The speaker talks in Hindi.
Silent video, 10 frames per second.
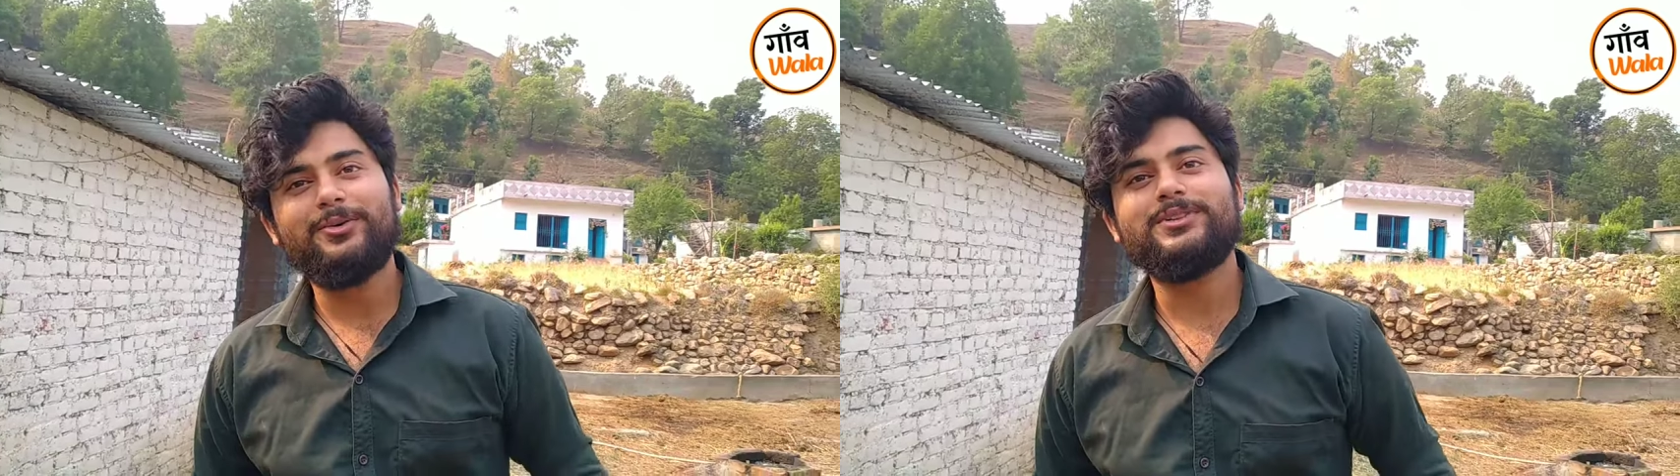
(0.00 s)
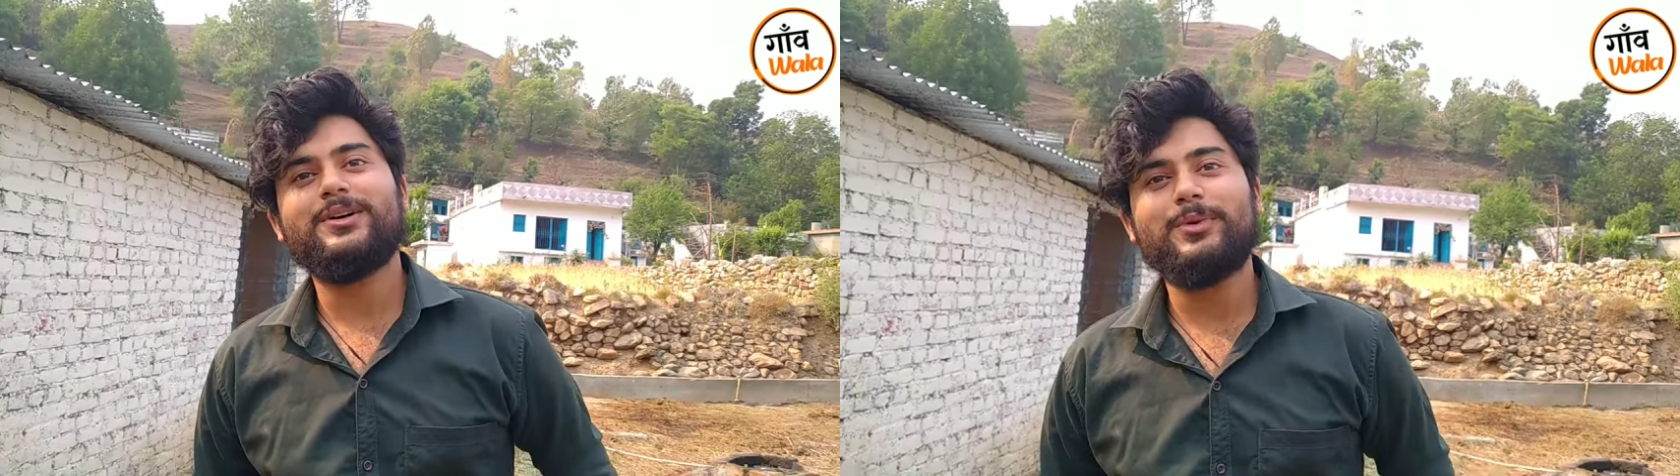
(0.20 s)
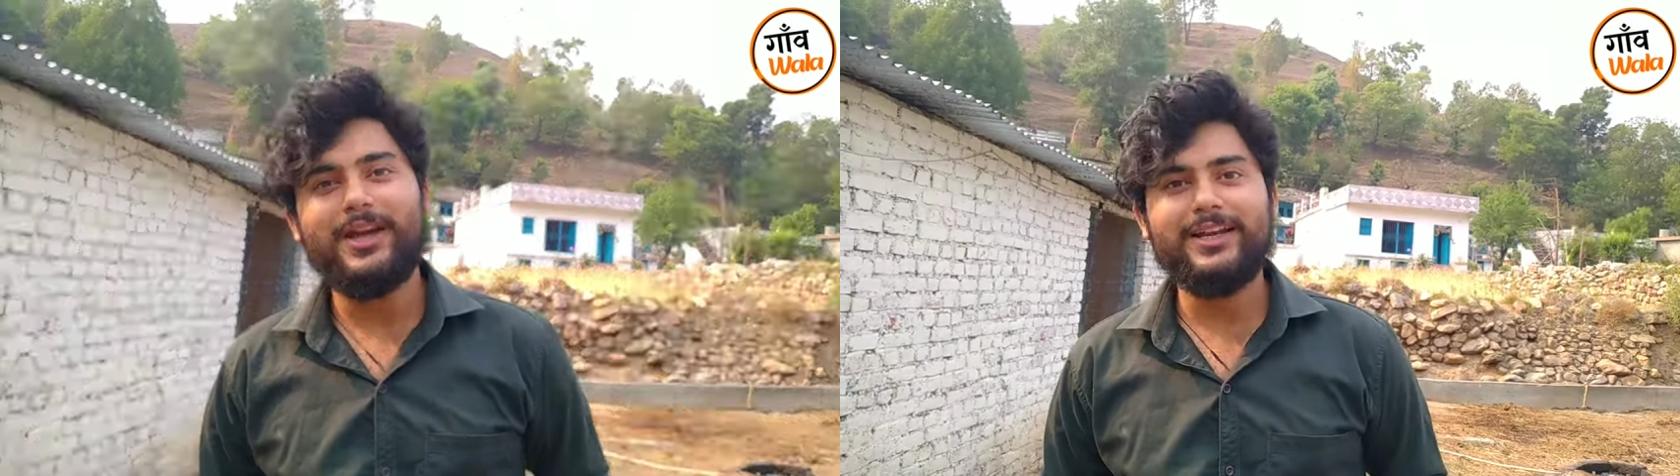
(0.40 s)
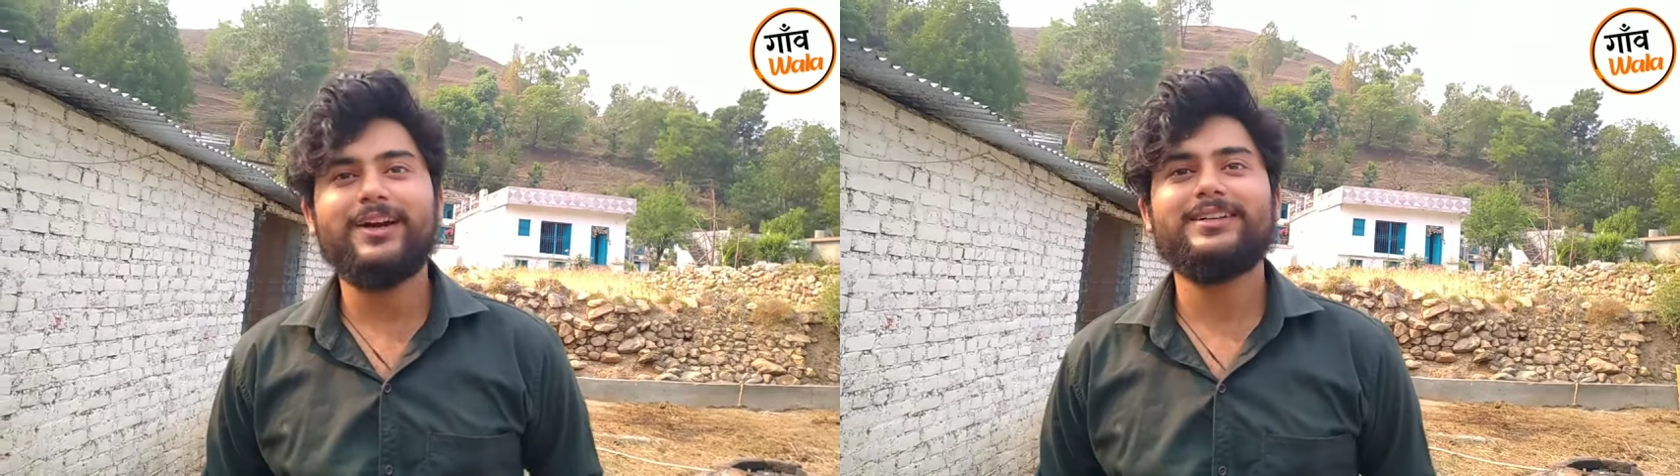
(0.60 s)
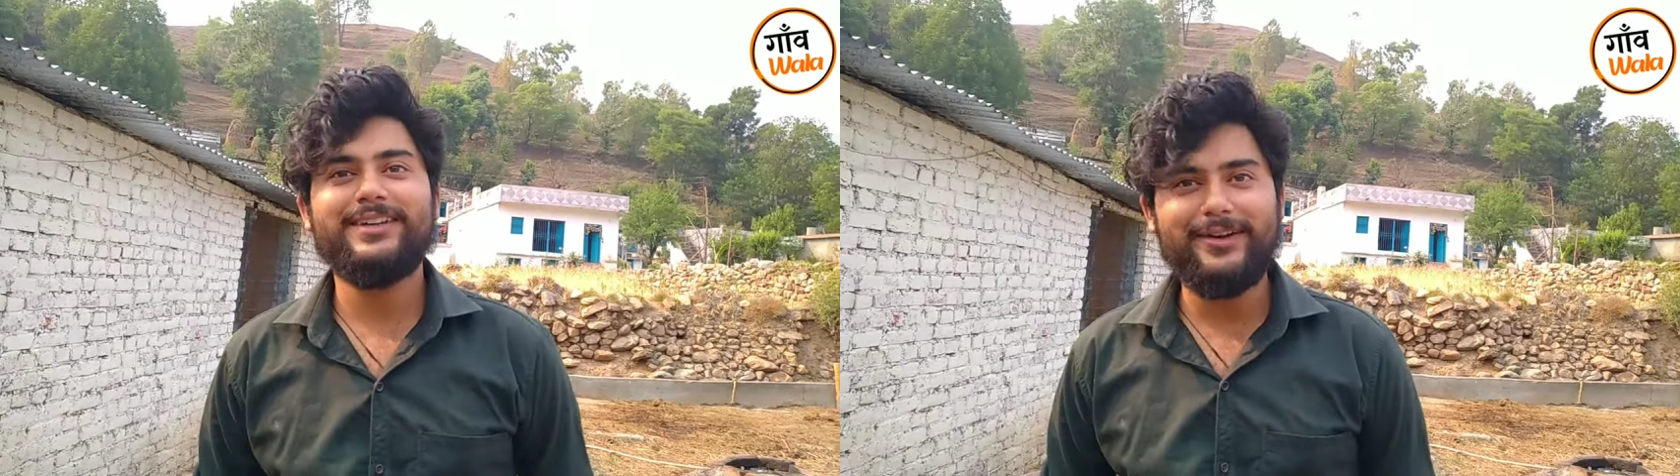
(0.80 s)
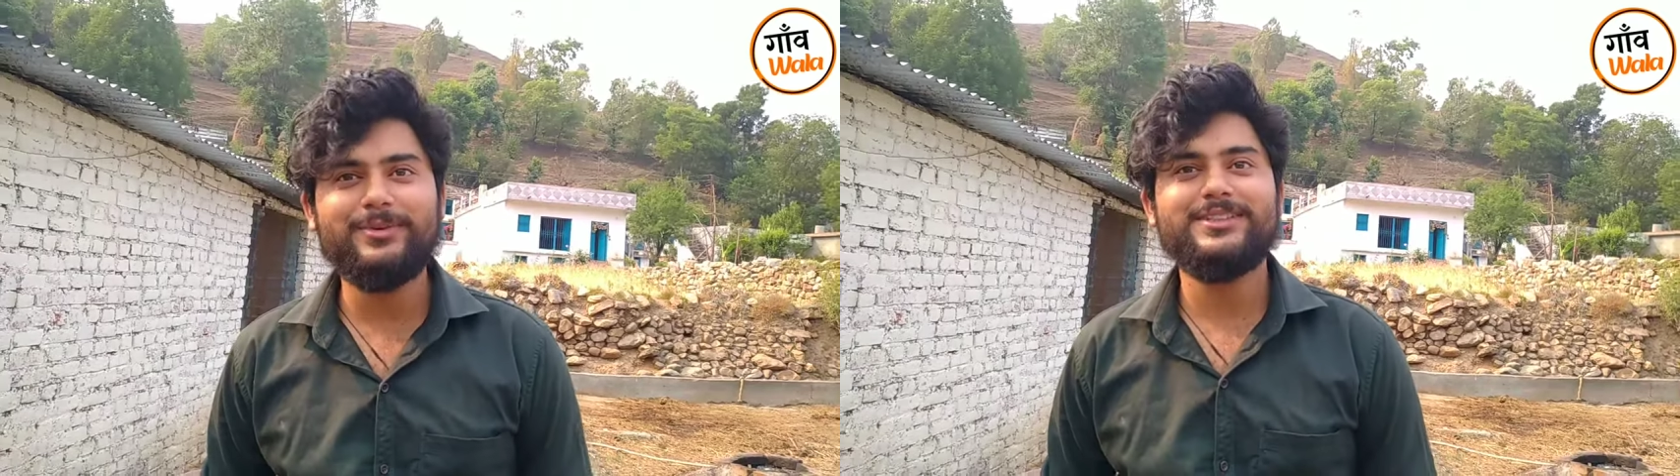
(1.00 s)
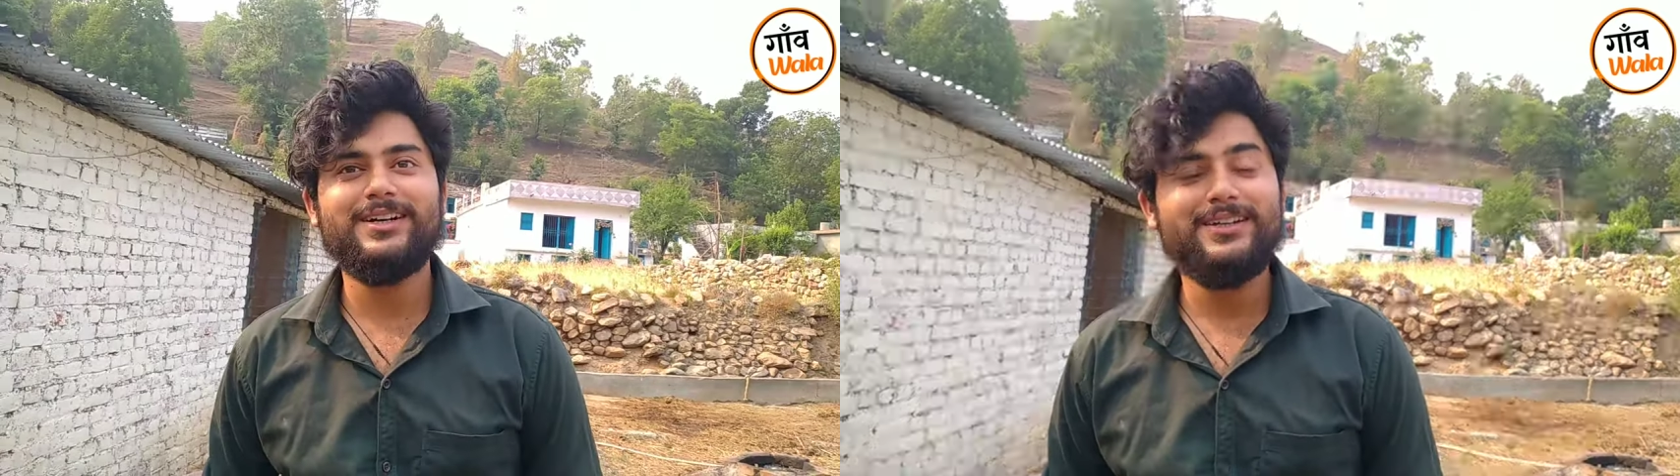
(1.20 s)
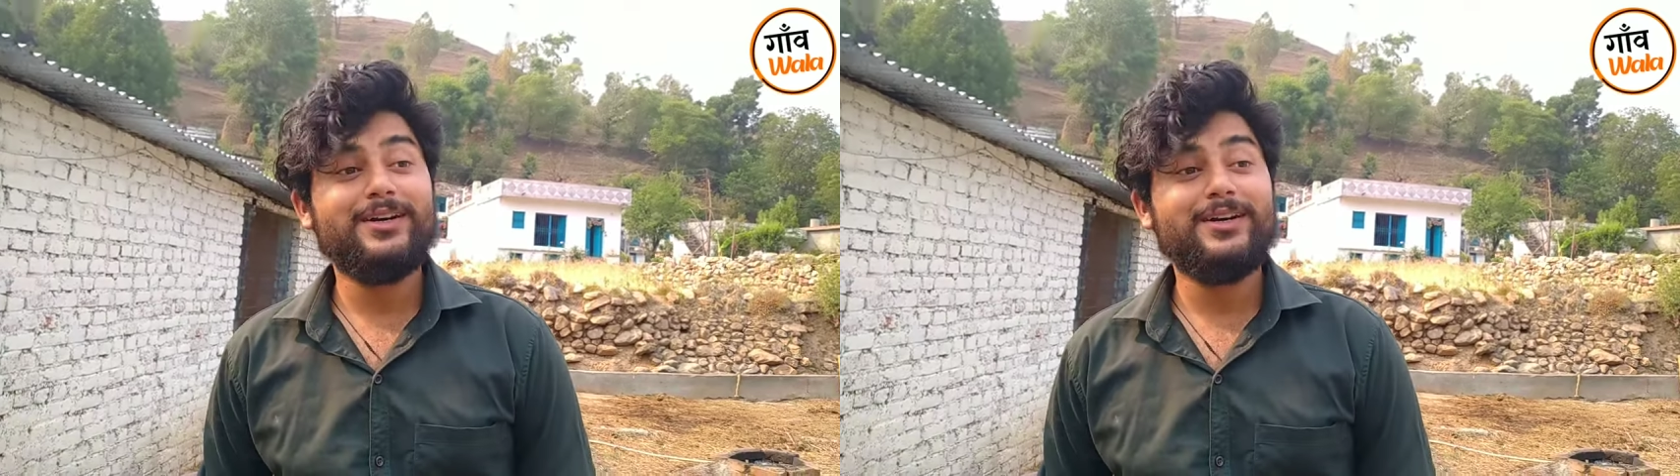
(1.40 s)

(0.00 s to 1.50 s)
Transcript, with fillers: को इतना पढ़ा लिखा शहर भेजा